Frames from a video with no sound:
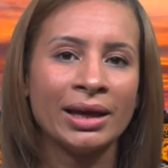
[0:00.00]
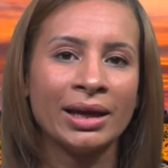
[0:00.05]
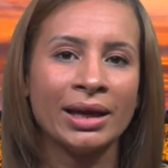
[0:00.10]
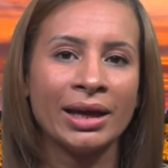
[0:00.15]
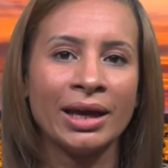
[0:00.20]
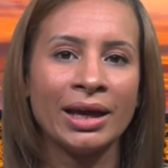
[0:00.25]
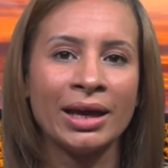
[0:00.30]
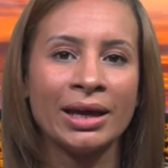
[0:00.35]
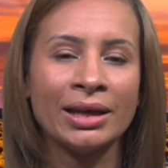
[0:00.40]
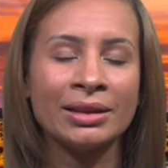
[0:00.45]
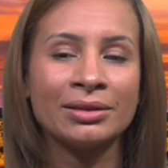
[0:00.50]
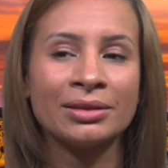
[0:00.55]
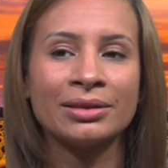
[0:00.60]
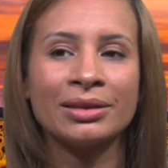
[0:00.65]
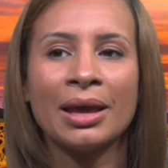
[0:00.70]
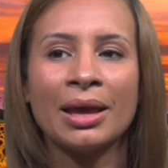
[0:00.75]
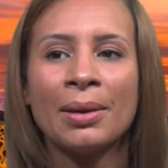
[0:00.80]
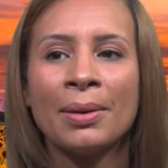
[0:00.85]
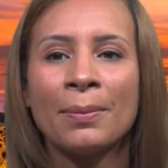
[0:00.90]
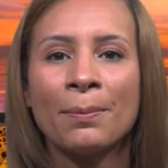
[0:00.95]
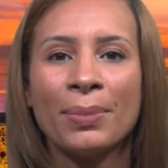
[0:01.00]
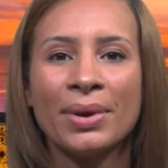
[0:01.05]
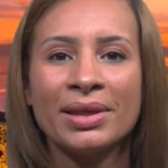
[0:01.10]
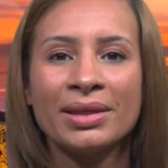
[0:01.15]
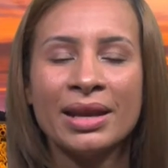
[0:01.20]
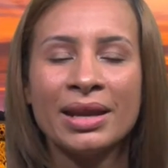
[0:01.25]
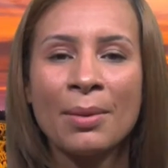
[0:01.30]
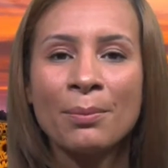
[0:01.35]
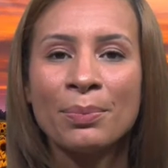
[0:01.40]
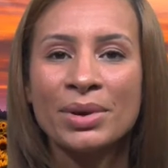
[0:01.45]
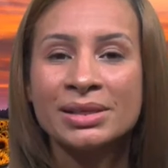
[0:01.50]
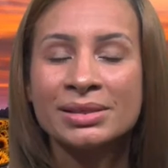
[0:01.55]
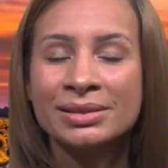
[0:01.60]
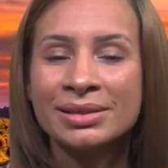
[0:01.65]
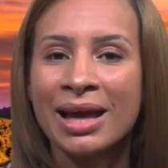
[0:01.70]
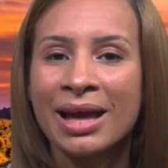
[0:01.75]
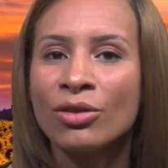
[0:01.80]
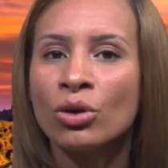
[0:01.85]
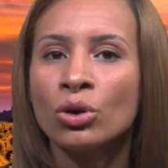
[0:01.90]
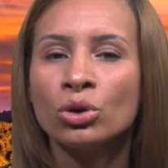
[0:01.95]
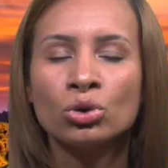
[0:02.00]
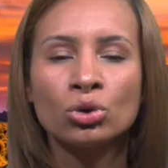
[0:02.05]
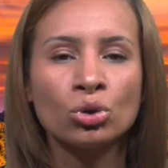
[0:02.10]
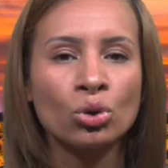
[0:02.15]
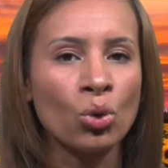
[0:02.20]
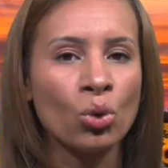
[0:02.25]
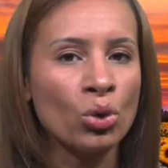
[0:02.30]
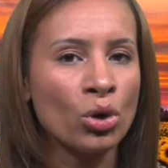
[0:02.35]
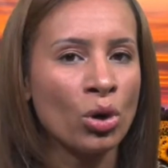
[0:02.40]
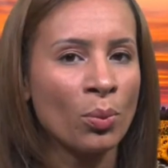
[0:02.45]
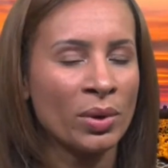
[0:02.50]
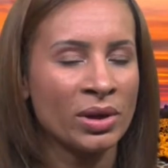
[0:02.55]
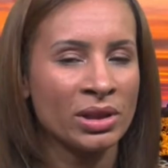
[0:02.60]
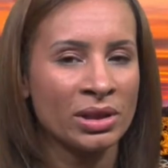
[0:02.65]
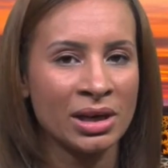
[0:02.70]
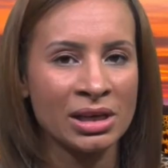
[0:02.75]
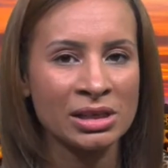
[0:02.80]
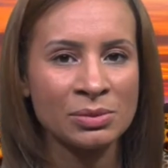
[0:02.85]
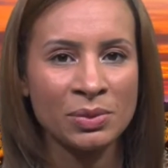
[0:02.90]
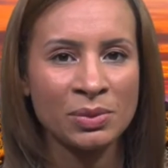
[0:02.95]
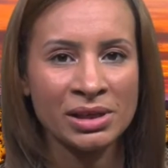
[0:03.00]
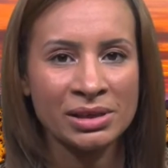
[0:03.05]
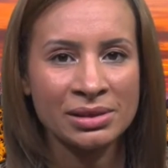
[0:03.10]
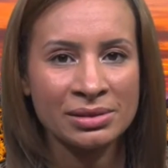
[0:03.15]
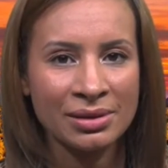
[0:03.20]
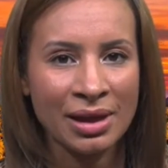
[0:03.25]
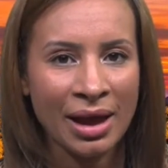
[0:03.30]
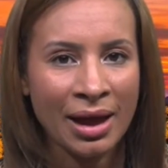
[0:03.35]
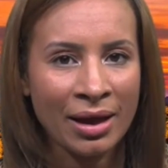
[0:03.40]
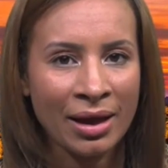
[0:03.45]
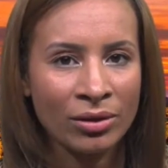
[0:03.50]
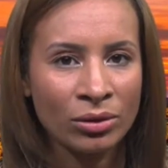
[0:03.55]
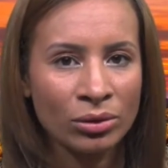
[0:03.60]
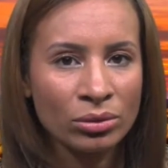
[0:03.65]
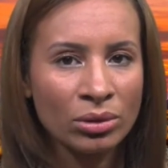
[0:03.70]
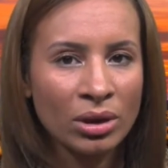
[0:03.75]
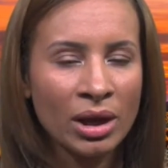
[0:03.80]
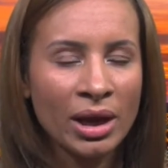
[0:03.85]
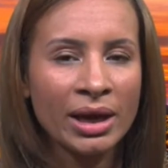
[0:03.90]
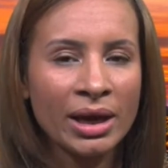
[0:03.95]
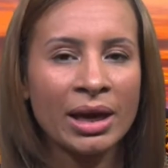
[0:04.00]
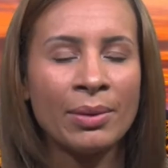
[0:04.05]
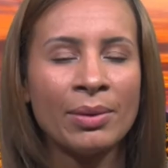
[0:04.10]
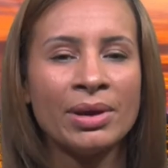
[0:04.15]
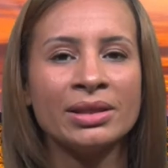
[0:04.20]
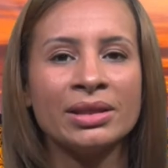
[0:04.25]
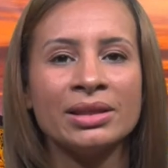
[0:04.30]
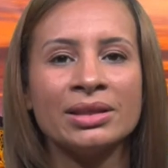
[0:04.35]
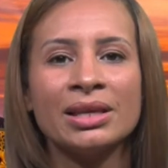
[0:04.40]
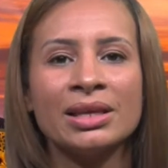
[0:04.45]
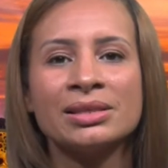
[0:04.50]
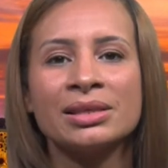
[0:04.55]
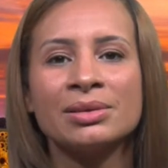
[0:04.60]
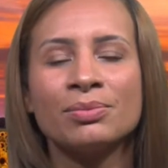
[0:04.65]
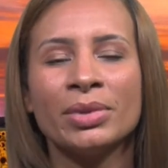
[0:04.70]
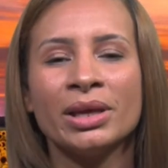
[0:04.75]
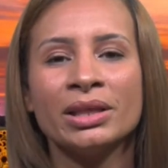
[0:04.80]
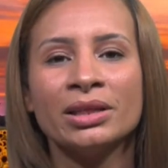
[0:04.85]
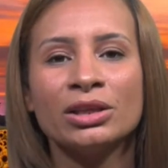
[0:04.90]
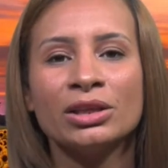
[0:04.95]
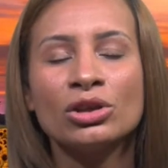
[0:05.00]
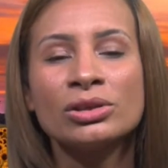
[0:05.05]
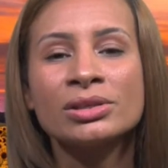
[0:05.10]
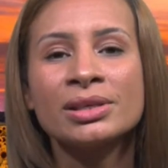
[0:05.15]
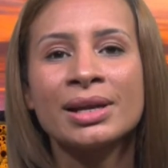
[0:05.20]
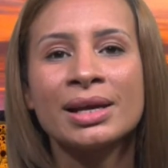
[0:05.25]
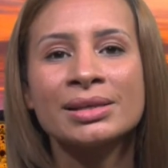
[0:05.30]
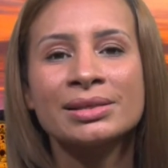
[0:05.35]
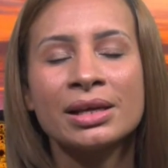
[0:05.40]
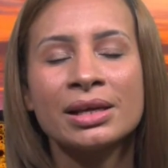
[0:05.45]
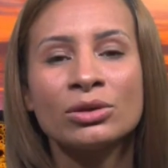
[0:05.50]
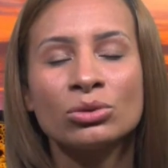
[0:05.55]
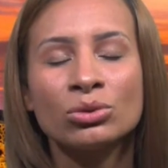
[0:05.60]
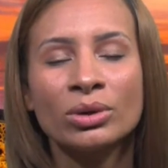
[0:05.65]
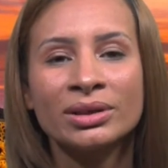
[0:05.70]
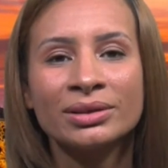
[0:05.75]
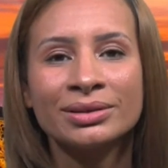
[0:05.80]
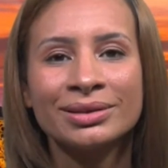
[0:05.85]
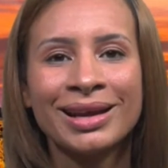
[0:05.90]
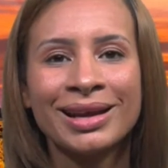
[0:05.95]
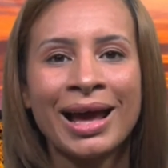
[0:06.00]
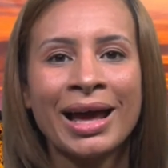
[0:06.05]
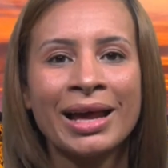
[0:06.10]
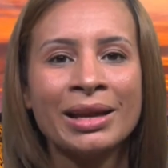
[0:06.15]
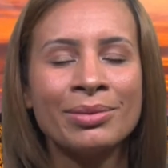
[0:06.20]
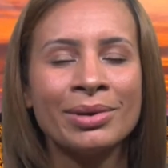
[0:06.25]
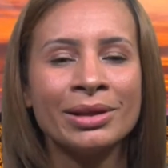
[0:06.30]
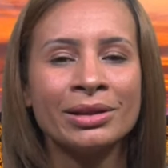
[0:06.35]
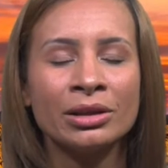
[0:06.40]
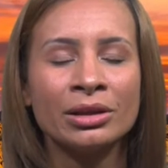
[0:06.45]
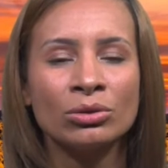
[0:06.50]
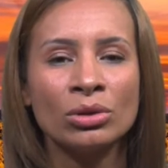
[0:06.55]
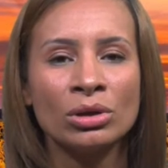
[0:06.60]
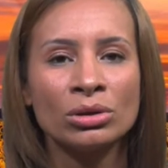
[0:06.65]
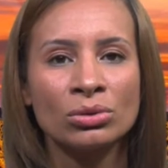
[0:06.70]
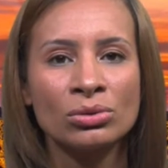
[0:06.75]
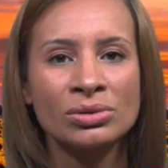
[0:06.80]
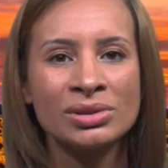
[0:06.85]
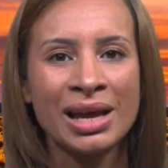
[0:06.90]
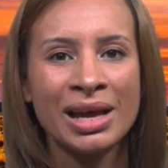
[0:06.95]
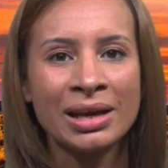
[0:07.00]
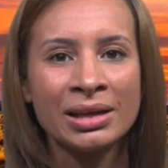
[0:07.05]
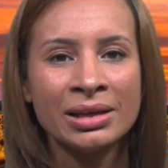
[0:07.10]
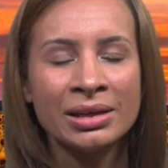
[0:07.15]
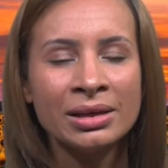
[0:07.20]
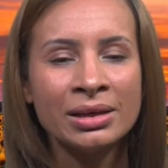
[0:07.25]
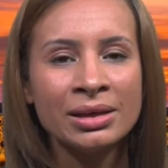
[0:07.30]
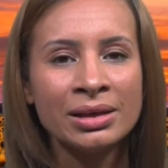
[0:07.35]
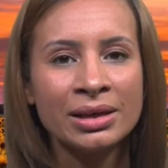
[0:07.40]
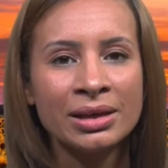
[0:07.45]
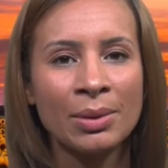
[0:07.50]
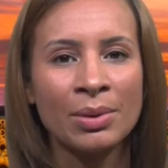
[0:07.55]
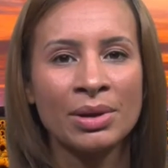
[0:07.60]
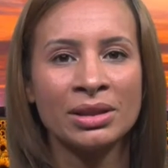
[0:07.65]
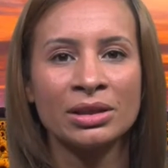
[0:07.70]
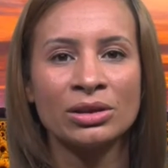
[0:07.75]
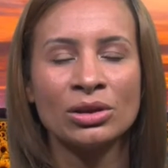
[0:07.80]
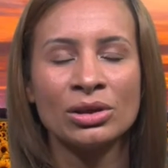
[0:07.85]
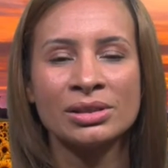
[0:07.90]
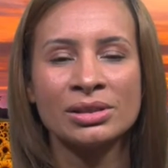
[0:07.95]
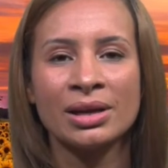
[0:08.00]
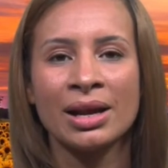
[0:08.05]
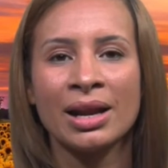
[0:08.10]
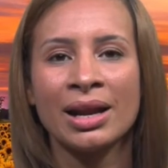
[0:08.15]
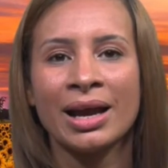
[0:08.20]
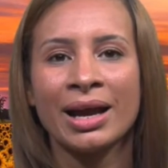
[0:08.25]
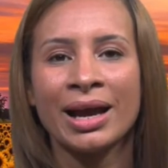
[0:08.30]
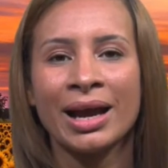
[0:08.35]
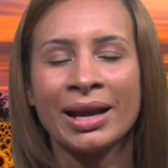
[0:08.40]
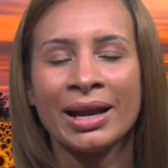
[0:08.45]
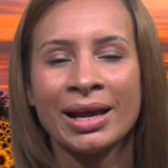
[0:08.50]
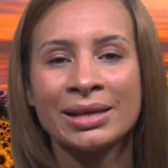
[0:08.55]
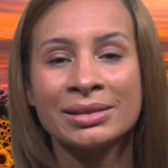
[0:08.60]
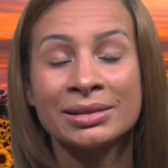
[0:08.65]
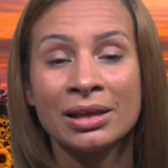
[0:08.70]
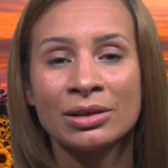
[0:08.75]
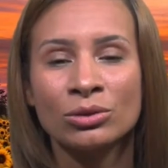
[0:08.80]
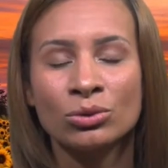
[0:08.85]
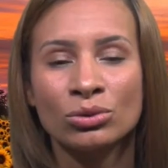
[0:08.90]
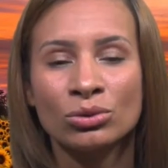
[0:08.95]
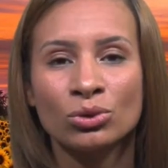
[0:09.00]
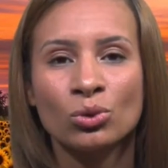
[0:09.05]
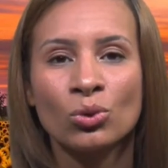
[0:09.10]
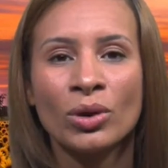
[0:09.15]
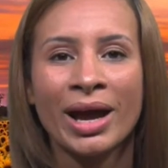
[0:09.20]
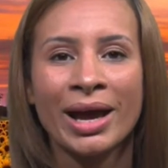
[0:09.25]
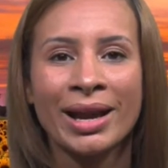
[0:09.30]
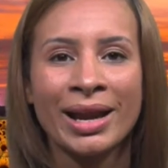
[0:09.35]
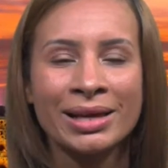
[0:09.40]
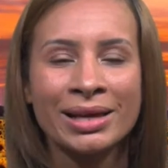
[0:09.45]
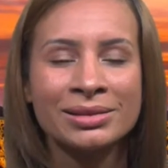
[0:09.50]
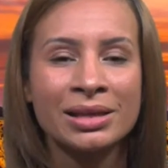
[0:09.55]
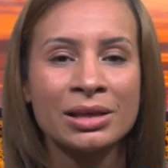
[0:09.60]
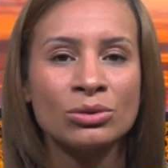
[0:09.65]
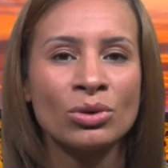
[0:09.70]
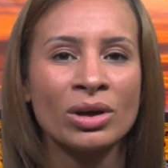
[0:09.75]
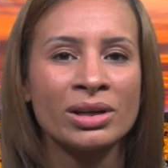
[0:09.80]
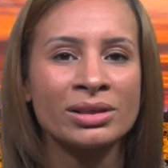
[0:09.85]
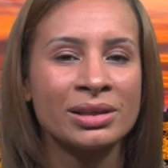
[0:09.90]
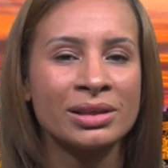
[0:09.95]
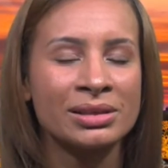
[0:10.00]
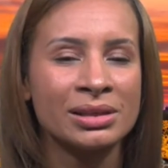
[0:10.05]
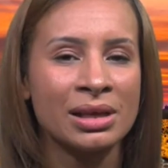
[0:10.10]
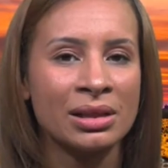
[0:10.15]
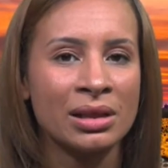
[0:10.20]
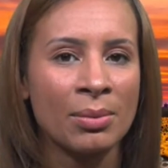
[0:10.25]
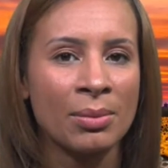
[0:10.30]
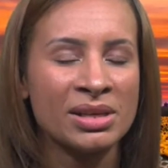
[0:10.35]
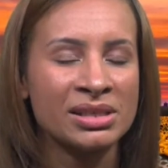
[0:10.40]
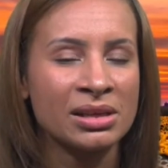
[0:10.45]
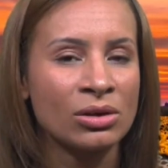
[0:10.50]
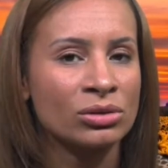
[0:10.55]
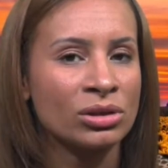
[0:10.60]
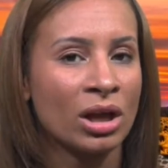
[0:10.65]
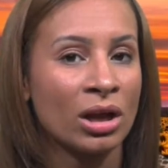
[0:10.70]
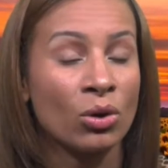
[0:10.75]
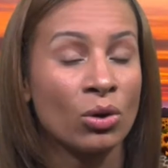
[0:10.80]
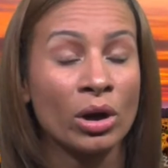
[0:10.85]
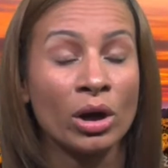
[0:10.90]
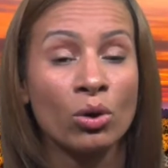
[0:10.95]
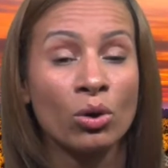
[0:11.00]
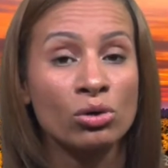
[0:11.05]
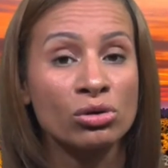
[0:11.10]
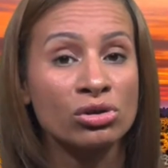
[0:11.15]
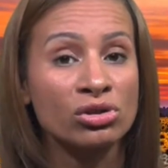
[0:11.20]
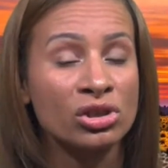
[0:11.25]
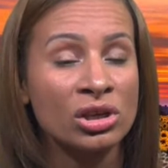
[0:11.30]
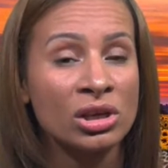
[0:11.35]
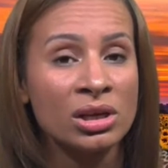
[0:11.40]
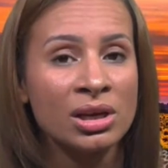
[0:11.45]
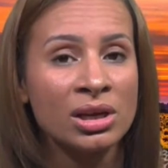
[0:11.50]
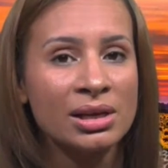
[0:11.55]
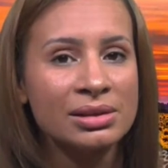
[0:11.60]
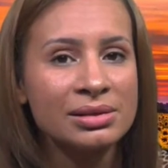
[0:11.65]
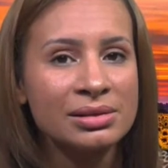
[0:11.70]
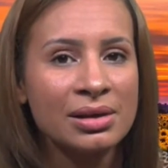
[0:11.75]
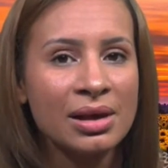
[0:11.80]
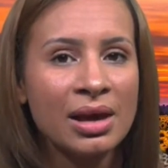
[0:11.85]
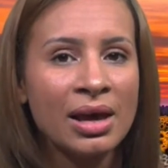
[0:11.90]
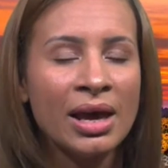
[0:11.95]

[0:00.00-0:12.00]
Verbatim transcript: que te pedirán prestado y tú no pedirás prestado, que bendita, bendito serás en tu entrar y bendito en tu salir, que bendito será la canasta y tu canasta y tu arteza de amasar, o sea, lo que cocines,